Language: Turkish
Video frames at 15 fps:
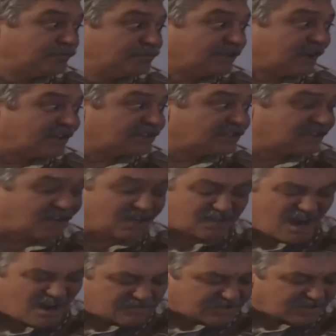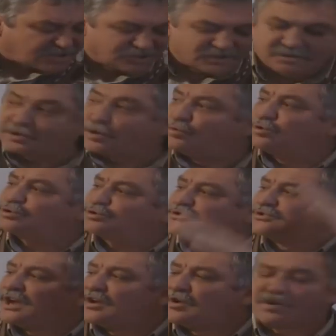Bunların da kavgacılıkta
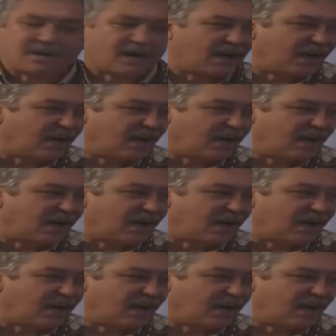üstüne yok